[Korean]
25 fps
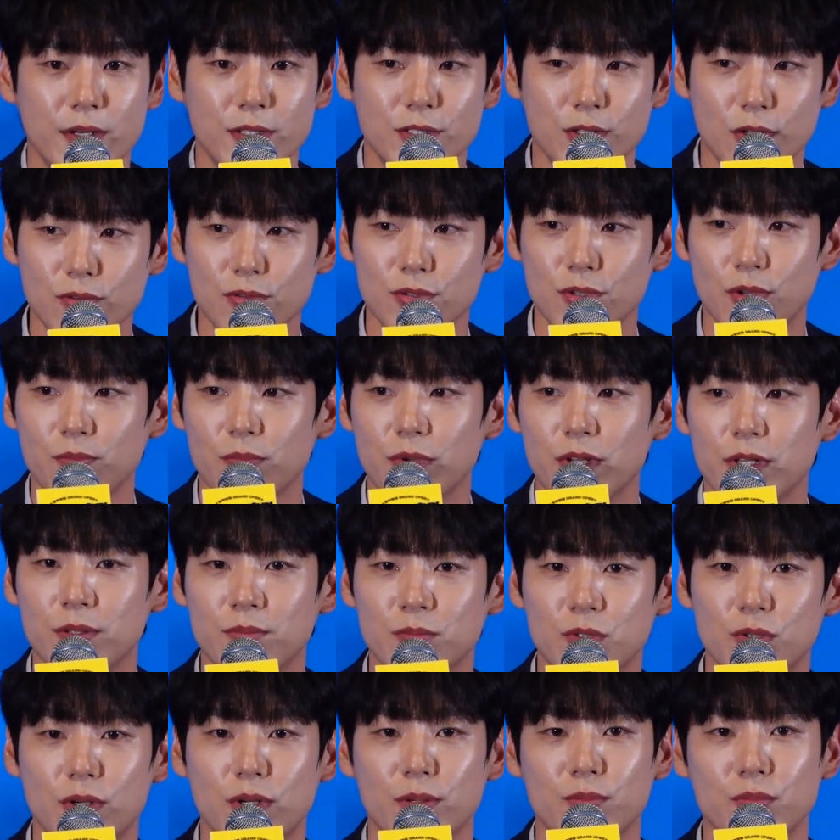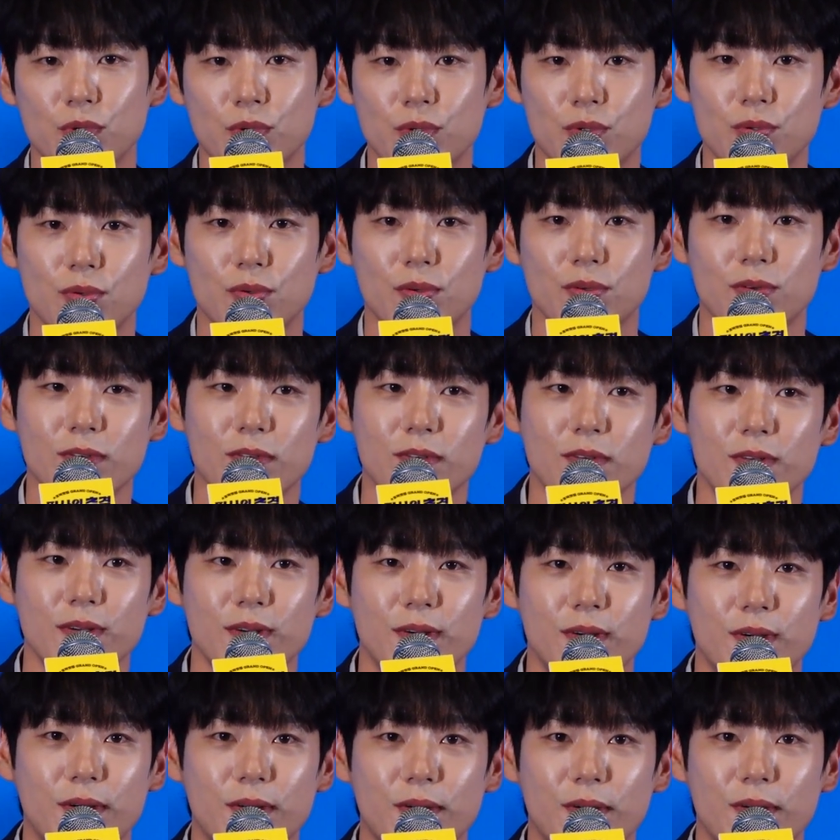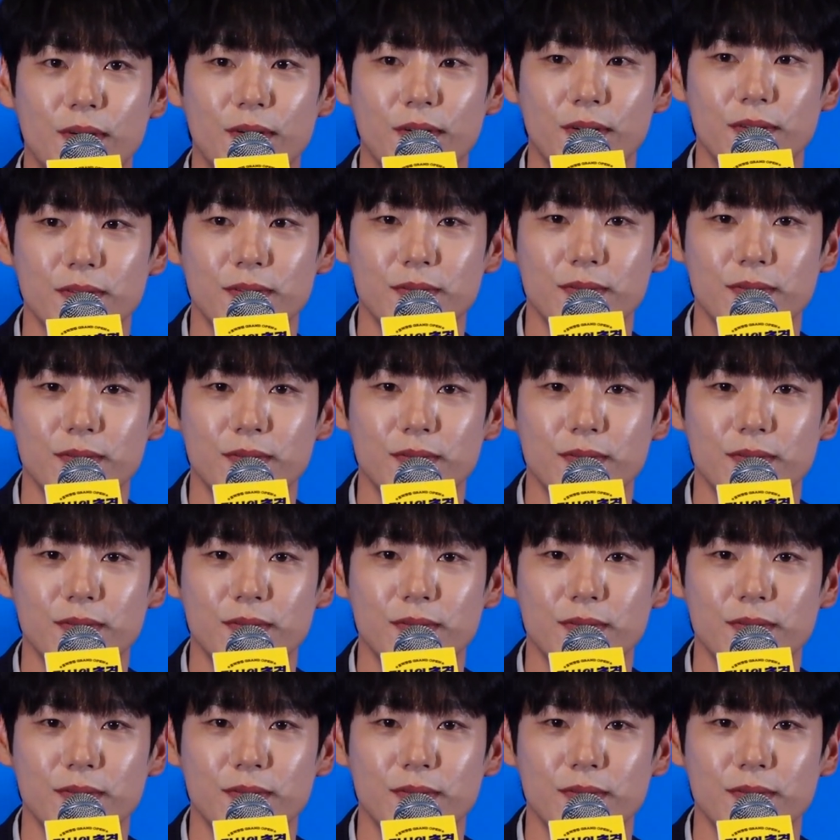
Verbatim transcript: 성우 선배님처럼 저도 어